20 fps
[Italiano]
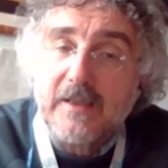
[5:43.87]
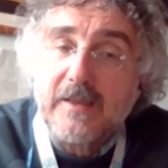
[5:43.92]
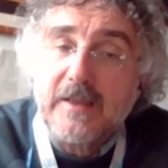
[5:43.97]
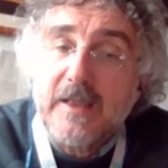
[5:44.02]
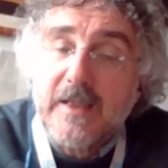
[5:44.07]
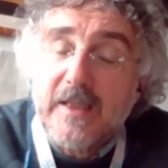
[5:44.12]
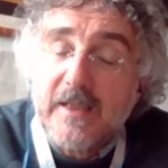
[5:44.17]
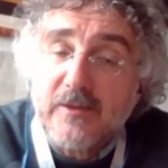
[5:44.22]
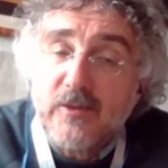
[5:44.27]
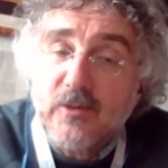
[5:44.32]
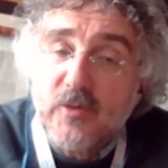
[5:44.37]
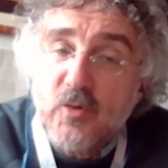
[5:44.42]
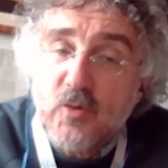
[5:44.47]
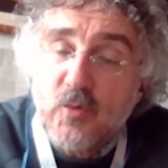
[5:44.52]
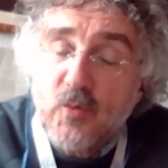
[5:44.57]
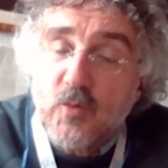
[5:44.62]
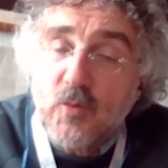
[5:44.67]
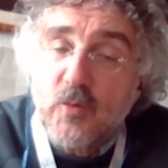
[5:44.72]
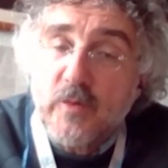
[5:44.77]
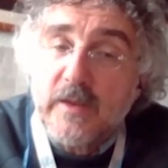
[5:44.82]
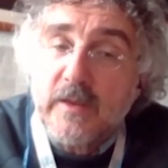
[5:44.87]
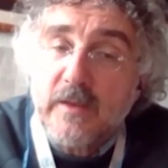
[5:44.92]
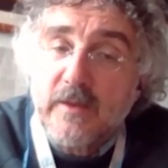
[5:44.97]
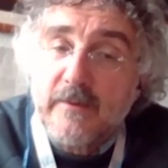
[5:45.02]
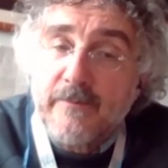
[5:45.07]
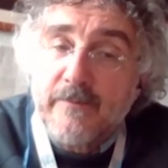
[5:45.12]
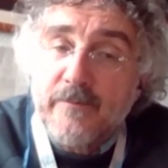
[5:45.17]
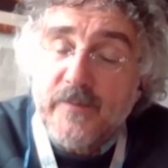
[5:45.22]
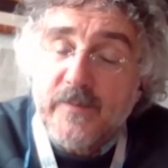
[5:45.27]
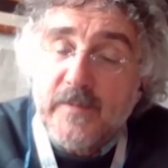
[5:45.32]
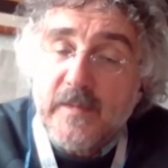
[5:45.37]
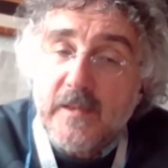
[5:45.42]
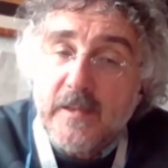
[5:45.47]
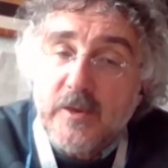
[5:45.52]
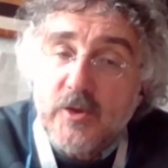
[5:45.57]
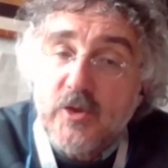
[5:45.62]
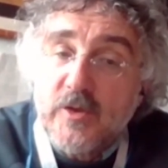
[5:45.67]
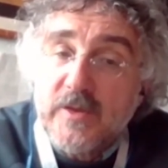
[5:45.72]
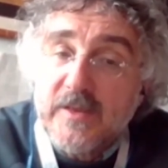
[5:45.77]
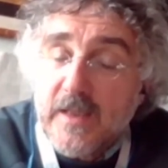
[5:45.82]
Nel caso in cui
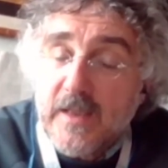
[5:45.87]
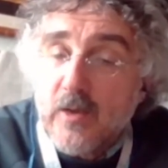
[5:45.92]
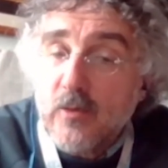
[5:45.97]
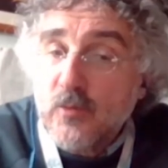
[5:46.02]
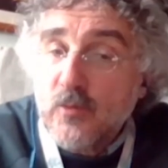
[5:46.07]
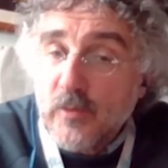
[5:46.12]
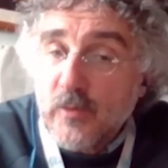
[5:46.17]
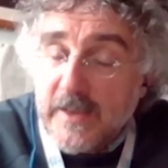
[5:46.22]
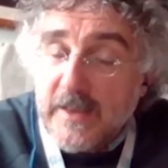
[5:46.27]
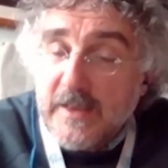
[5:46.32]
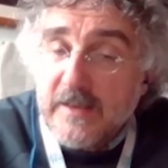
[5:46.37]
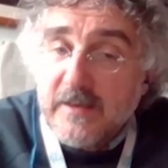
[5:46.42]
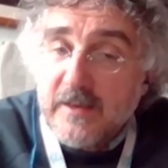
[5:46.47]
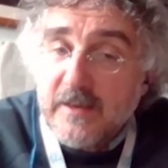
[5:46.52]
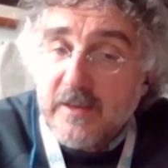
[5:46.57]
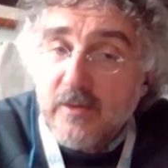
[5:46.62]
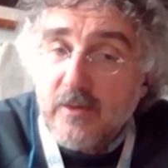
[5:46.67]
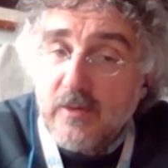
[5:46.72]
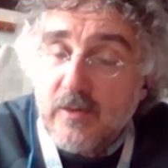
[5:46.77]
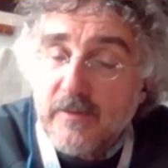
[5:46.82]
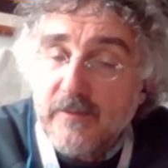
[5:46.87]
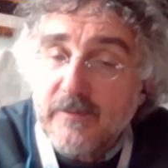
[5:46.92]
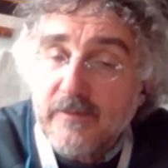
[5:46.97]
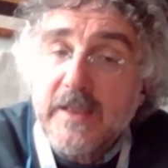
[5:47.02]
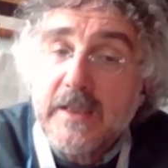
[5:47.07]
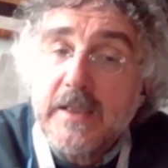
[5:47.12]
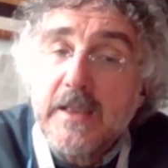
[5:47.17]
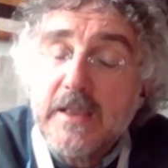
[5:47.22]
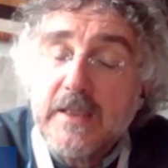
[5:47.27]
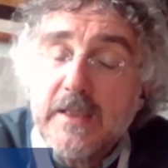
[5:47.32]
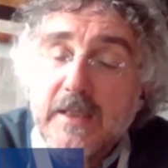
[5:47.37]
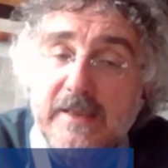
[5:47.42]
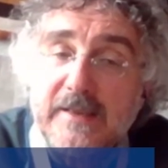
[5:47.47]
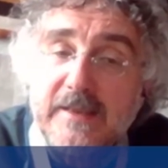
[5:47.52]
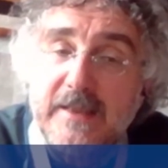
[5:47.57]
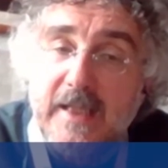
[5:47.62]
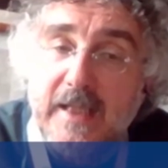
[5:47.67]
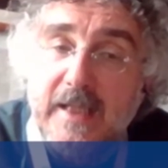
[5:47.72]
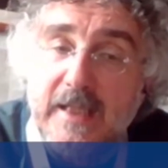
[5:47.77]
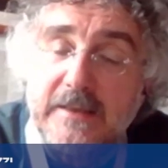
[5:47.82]
eh, ci sia un rischio, viene
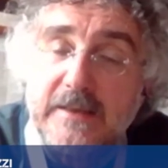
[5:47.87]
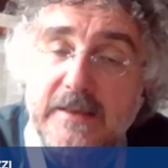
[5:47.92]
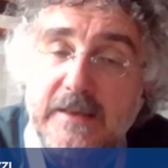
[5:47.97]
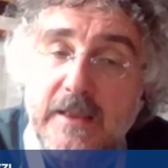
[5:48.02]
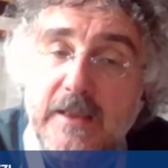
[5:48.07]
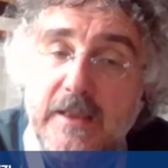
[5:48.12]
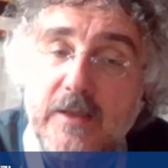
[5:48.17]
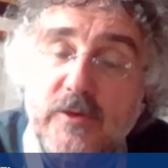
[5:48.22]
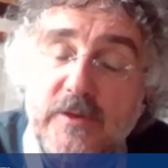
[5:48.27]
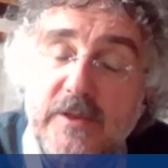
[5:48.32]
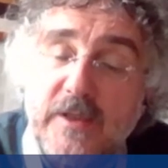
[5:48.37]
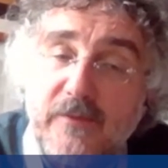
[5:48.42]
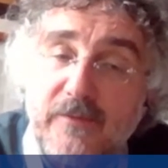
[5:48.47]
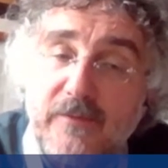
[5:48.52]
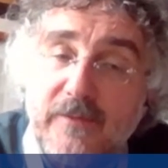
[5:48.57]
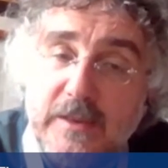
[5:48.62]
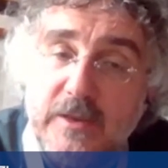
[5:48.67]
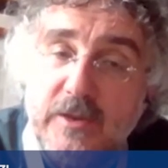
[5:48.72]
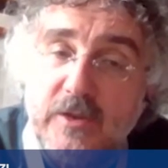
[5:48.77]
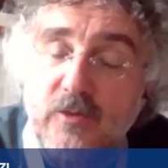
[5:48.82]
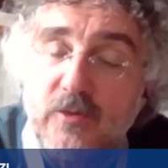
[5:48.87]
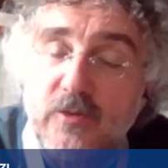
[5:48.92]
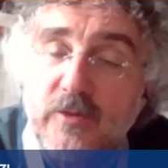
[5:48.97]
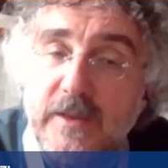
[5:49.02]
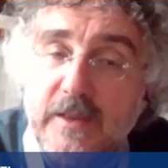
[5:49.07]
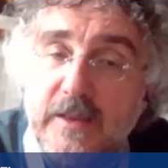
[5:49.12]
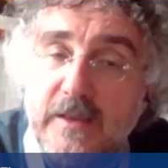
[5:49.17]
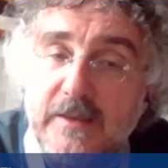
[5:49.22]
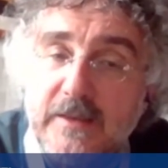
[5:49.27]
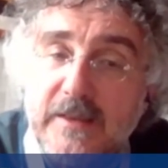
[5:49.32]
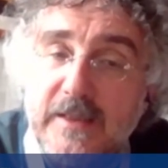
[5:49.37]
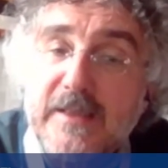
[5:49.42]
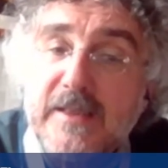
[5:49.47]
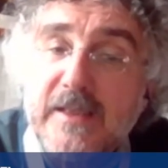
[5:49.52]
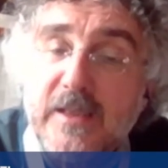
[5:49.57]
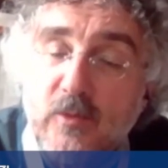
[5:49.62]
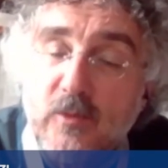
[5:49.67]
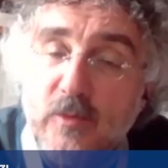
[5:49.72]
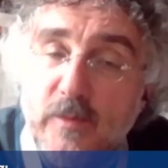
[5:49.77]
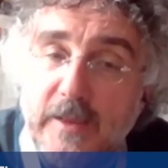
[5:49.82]
innescate delle osservazioni di
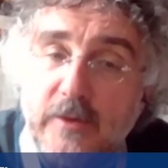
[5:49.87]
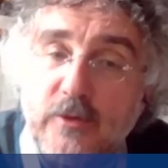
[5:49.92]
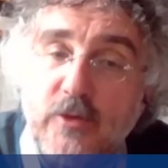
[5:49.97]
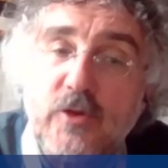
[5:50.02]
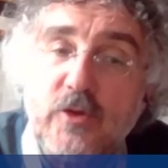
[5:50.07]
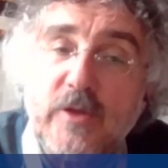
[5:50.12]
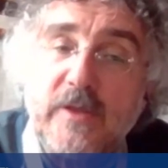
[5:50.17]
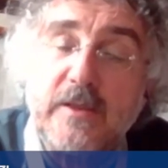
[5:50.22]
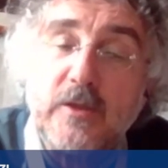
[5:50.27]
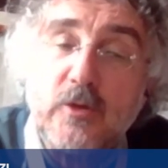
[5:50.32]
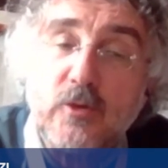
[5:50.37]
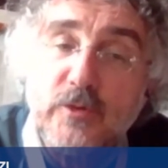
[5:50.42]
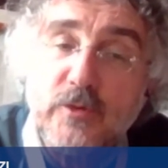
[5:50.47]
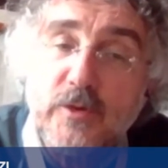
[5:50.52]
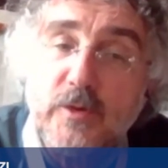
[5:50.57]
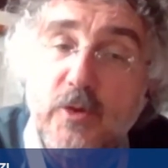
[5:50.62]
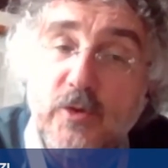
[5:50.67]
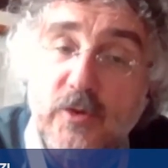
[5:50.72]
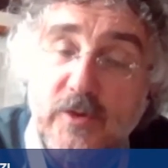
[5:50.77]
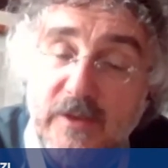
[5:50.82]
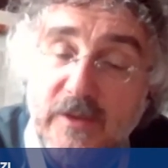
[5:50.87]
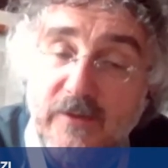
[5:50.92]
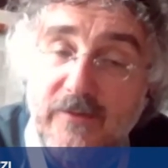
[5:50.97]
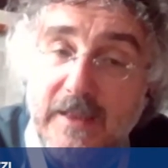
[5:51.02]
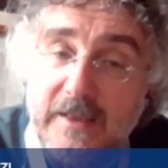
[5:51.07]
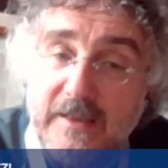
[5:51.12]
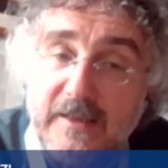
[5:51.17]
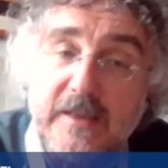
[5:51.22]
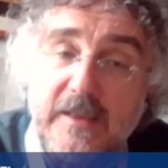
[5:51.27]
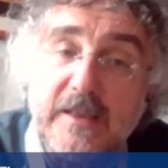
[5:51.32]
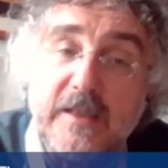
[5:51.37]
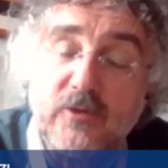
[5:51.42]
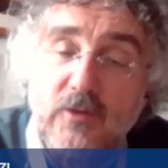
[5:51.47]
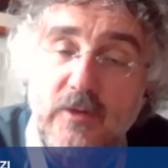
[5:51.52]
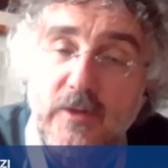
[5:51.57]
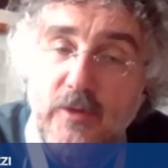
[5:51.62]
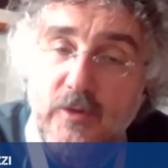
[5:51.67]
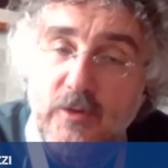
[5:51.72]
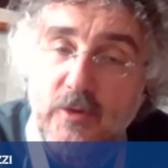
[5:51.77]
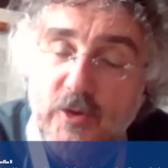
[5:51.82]
inseguimento, cioè si continua a osservare, si
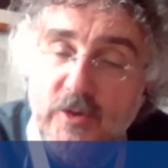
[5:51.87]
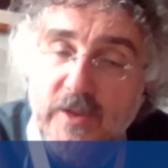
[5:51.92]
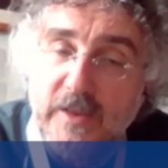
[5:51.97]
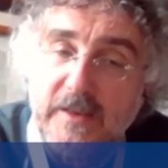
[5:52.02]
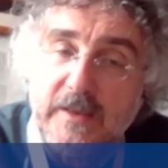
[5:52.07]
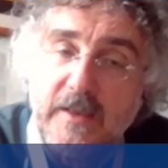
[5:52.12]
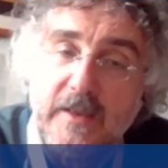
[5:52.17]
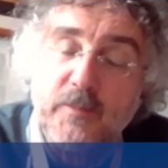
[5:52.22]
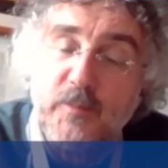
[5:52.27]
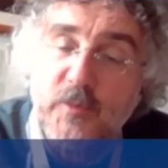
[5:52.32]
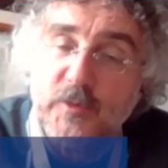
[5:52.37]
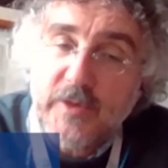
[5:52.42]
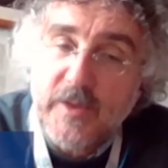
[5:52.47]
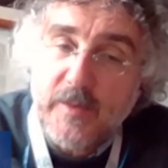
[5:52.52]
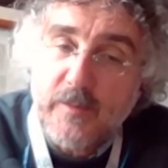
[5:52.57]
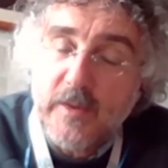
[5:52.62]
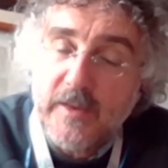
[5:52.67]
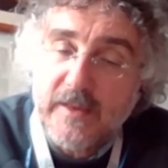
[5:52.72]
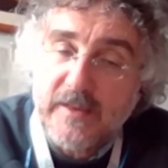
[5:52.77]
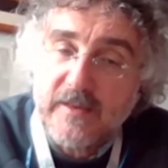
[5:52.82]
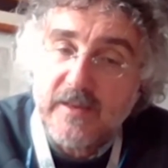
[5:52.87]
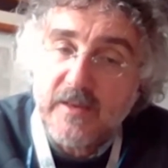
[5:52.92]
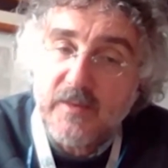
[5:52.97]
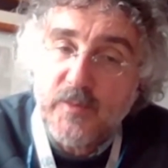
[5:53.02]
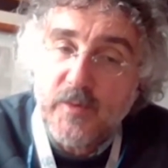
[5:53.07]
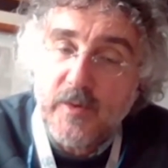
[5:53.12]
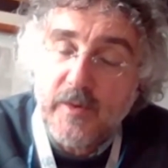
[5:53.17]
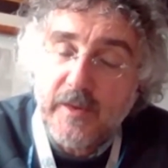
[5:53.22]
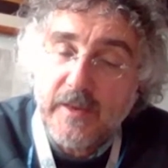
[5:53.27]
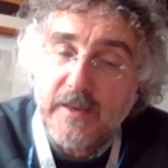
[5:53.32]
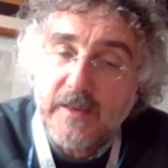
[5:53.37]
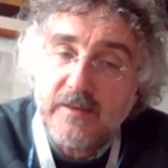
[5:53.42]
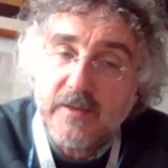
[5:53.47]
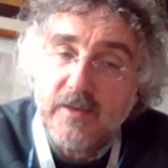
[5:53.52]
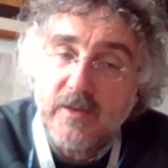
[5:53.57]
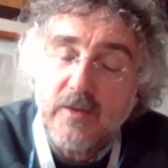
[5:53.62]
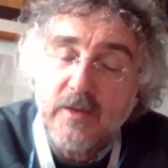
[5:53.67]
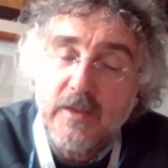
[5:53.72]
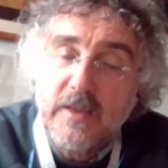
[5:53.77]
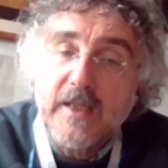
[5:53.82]
isolano gli oggetti che potrebbero essere più a
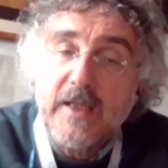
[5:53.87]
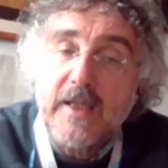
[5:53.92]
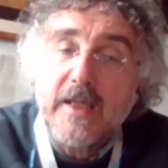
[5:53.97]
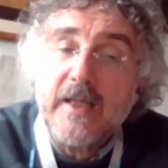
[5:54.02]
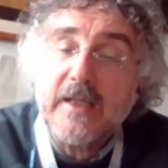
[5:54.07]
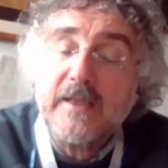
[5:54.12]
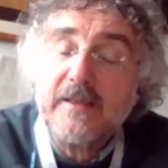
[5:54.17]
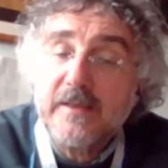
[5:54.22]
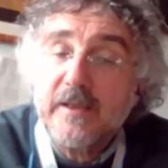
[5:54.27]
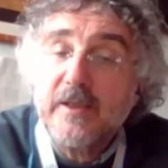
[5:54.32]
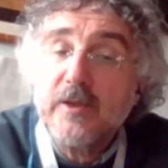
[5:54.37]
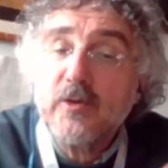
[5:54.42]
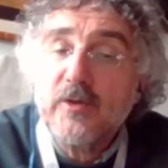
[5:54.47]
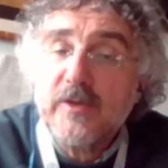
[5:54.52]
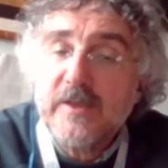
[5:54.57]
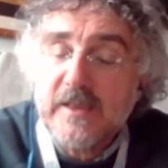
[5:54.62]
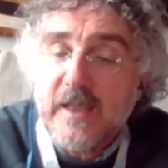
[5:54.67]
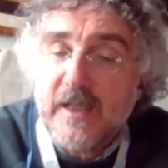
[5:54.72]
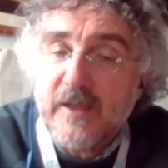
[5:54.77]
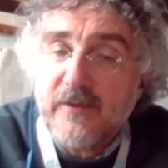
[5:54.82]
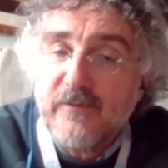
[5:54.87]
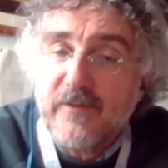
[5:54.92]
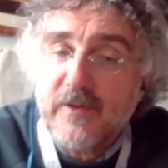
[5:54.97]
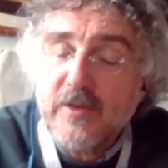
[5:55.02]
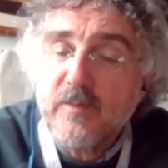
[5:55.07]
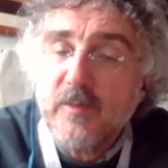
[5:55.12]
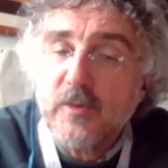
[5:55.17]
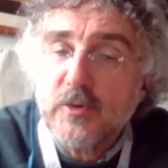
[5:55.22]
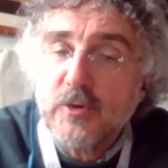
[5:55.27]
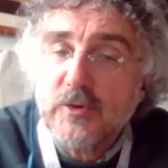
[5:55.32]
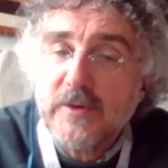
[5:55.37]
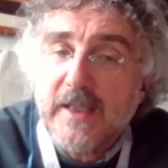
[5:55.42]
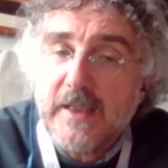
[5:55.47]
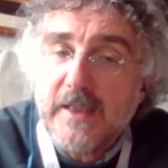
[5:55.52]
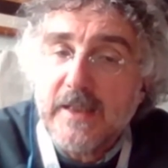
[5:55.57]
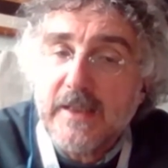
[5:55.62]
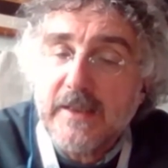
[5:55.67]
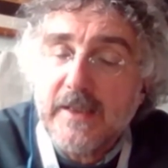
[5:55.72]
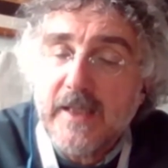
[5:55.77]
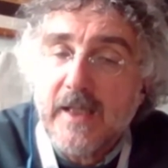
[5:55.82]
rischio e si riosservano in modo
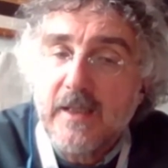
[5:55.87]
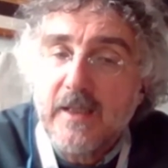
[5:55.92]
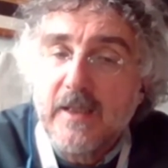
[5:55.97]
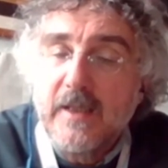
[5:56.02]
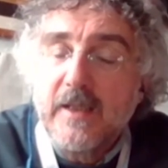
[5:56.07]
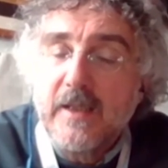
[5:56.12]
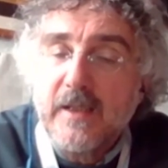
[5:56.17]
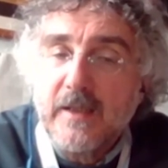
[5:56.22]
tale da,